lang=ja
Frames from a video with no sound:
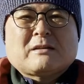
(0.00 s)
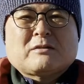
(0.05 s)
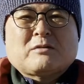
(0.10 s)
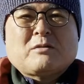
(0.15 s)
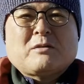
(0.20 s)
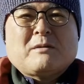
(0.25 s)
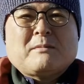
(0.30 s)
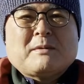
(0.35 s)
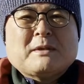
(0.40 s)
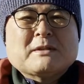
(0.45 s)

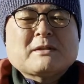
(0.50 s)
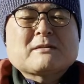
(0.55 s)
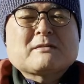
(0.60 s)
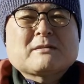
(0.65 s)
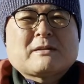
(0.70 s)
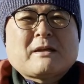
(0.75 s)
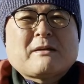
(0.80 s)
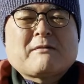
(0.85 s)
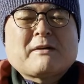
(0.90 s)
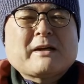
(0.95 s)
例えばです
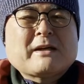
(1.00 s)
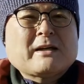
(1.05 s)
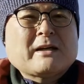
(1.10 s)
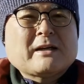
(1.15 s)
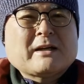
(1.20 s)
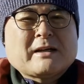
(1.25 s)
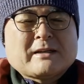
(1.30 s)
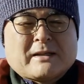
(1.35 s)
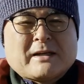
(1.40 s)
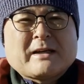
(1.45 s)
ね w i f
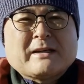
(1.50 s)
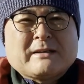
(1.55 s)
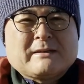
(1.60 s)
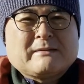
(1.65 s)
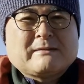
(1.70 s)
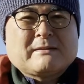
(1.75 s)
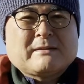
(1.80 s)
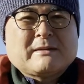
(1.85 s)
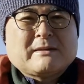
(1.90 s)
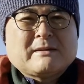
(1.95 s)
i がない
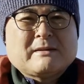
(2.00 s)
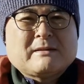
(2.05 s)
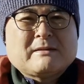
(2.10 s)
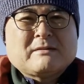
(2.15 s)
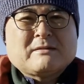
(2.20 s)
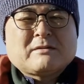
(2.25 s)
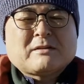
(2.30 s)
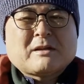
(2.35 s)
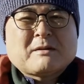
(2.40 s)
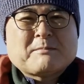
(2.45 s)

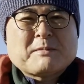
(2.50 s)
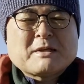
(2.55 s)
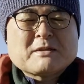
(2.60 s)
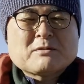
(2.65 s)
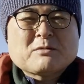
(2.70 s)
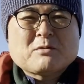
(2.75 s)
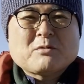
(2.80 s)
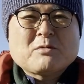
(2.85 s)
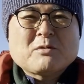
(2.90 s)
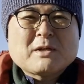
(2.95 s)
それから
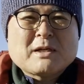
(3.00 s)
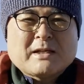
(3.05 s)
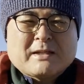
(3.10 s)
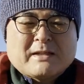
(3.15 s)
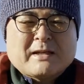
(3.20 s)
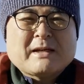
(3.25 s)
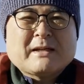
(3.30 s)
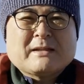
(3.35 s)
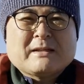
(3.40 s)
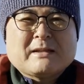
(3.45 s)
パソコンが
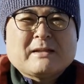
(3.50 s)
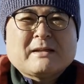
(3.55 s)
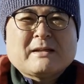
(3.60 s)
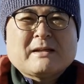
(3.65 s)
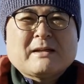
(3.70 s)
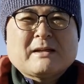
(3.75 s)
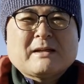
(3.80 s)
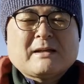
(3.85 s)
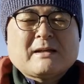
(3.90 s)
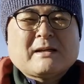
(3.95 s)
ない
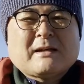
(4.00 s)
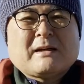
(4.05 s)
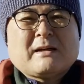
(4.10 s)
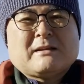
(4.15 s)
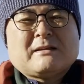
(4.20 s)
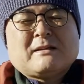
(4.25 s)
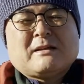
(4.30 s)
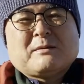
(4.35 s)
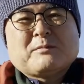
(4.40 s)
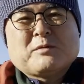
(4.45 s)
あっ
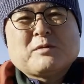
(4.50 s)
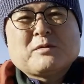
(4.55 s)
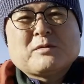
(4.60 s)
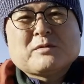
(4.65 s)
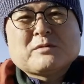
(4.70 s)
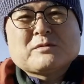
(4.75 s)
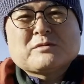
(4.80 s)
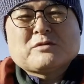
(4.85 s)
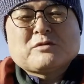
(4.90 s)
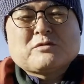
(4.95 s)
て
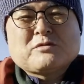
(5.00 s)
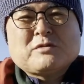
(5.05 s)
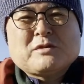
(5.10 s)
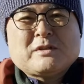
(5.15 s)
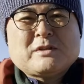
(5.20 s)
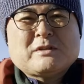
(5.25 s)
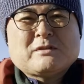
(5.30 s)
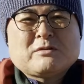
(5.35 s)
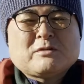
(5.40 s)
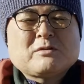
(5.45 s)
も職
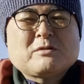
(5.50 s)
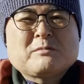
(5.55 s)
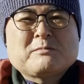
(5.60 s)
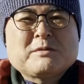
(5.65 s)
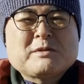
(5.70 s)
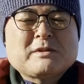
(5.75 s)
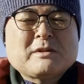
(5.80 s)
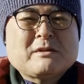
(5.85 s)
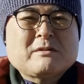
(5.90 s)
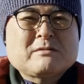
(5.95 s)
員にそれを
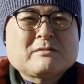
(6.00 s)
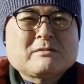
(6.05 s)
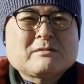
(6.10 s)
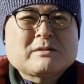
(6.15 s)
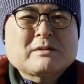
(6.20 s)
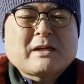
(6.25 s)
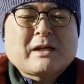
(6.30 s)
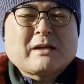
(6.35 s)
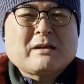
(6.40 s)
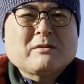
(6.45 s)
見せ
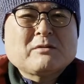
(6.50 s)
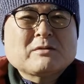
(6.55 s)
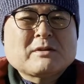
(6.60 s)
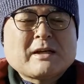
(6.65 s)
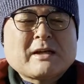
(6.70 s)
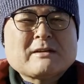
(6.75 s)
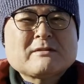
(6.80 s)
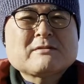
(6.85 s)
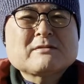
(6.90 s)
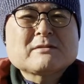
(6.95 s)
るだけの
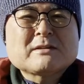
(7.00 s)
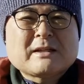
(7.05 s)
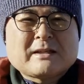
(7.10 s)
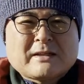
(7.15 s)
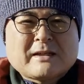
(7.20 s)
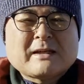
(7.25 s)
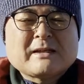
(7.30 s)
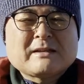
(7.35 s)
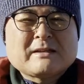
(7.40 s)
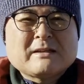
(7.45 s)
台数が
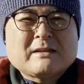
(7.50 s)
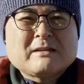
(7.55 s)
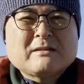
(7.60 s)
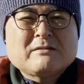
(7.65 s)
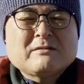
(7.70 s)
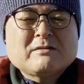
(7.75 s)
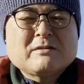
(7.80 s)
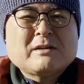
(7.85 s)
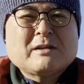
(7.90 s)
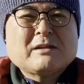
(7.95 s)
ない
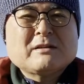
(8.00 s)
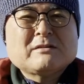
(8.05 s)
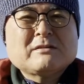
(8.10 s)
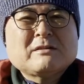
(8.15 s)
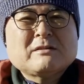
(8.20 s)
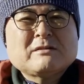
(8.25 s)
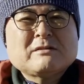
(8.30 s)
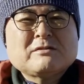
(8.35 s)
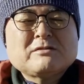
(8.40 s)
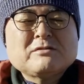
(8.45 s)
それから
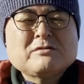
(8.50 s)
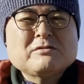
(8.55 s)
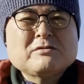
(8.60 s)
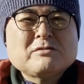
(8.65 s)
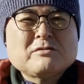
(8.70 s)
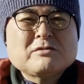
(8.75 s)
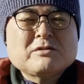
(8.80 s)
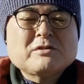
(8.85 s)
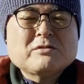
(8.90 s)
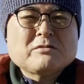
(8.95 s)
就
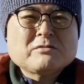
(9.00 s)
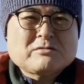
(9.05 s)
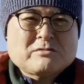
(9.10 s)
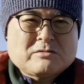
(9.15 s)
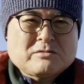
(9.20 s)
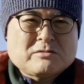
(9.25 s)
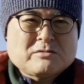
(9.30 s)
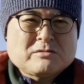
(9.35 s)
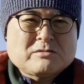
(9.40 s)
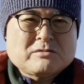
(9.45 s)
業規
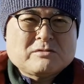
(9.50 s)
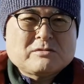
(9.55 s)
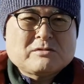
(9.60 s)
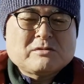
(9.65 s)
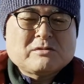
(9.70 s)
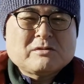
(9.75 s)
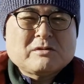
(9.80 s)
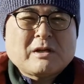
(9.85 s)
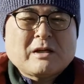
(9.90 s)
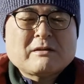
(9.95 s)
則
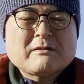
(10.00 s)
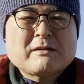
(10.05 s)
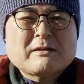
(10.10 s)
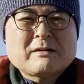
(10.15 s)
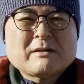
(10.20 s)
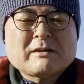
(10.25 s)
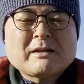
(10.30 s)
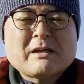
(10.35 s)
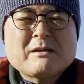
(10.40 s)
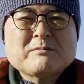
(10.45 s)
あるいは
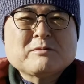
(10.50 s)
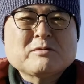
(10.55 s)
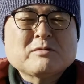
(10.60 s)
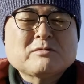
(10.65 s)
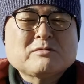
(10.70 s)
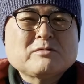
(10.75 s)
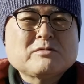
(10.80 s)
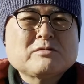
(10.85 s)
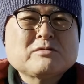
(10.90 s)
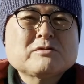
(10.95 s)
内部の
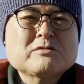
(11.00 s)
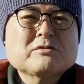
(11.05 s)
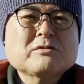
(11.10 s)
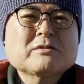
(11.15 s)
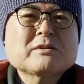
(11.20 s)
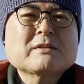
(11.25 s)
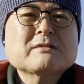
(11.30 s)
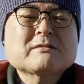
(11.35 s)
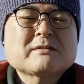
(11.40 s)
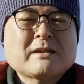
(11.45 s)
ルール上
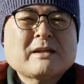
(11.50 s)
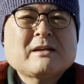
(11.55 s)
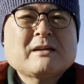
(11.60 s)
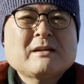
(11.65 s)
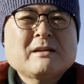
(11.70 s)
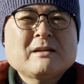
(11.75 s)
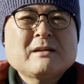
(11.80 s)
ですね